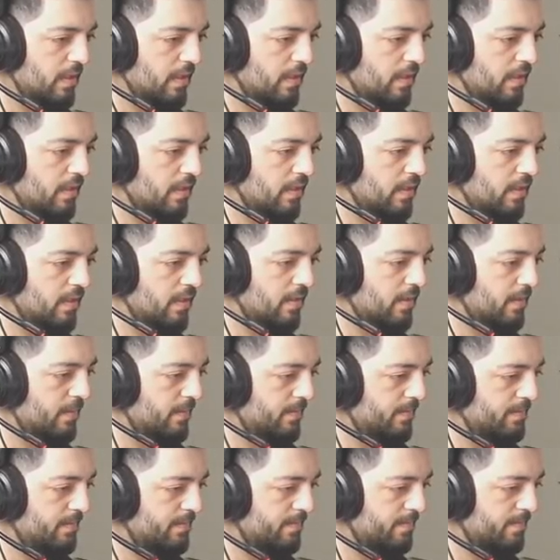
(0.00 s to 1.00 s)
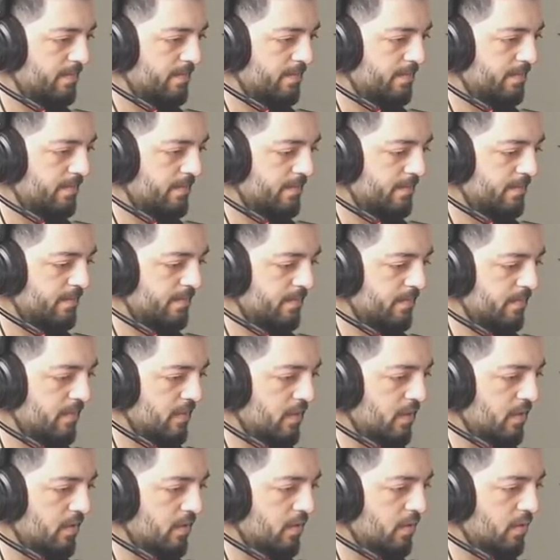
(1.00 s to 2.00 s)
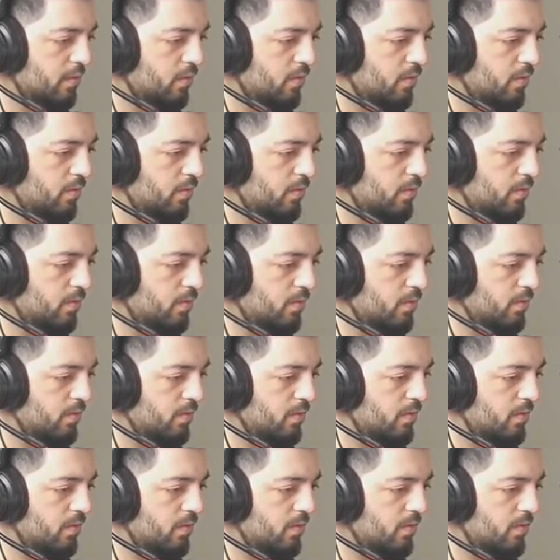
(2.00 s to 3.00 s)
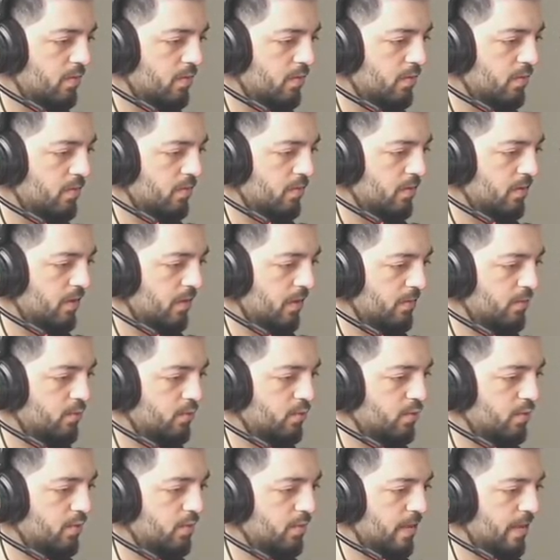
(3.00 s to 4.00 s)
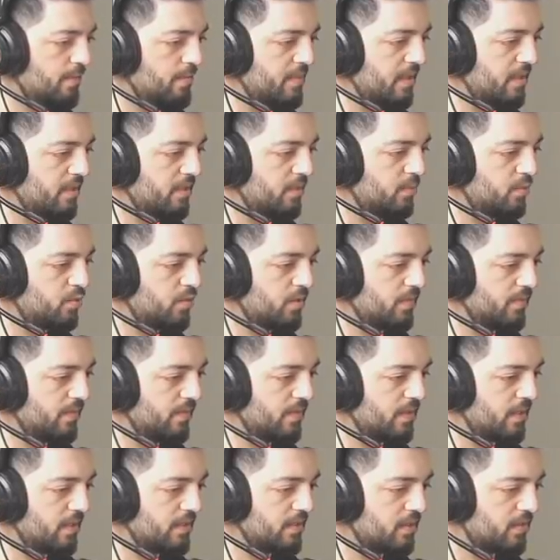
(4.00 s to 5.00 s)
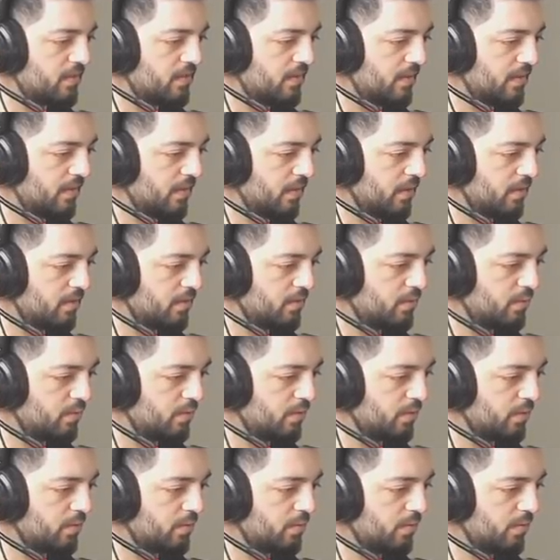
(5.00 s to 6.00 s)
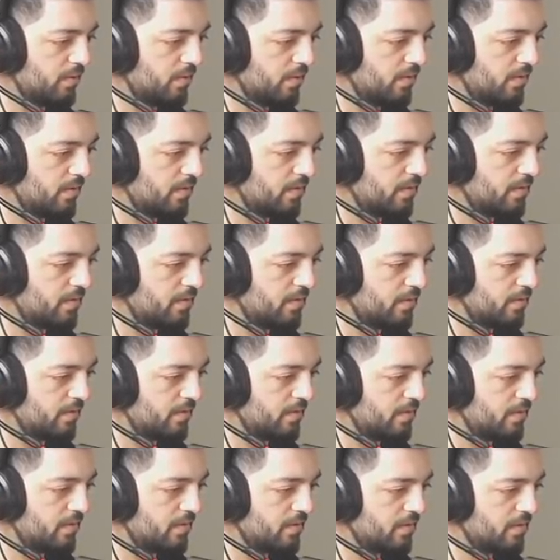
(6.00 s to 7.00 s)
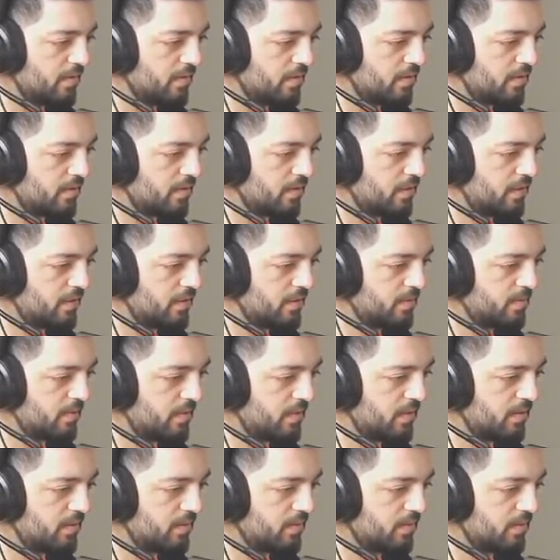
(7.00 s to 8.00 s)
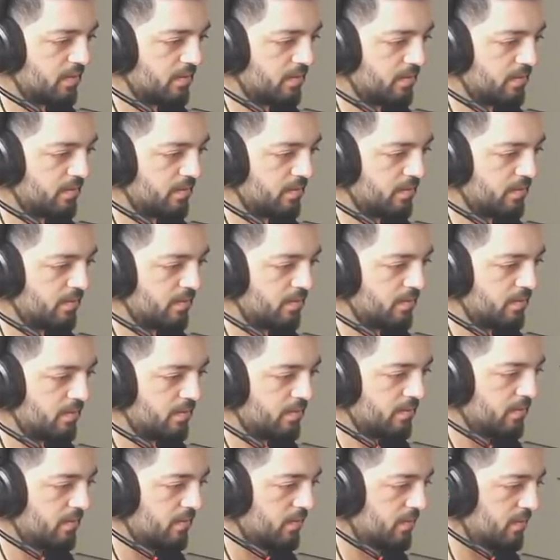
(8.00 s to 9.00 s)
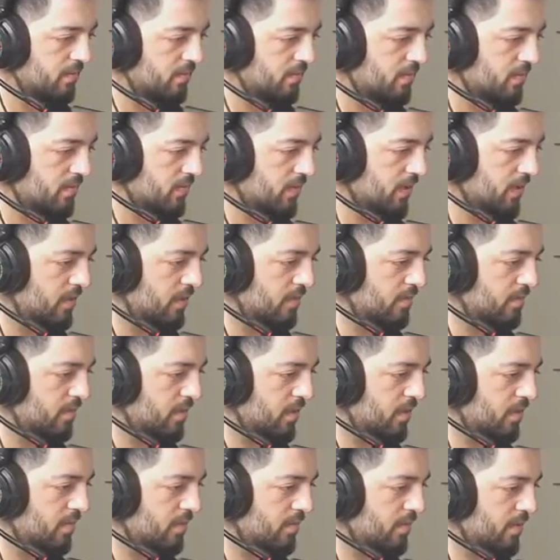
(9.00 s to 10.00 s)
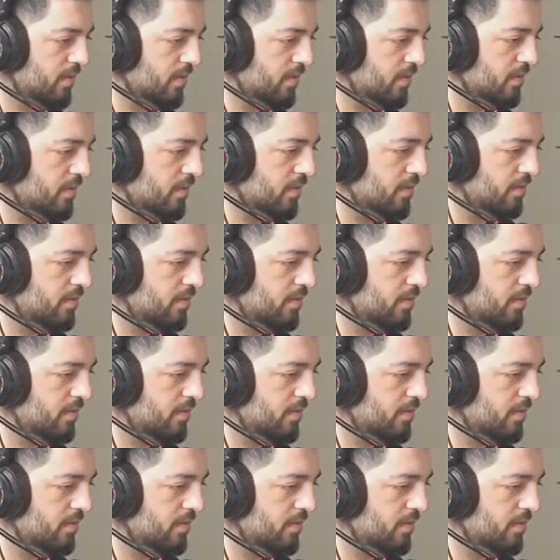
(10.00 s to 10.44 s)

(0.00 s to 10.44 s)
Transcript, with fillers: Eee... Gidelim abi adamı. Tamam şunu ben bir alayım 3 level kaskı vardı. Şurada duruyor. Ha şimdi geldim geldim. Geldim bana buraya.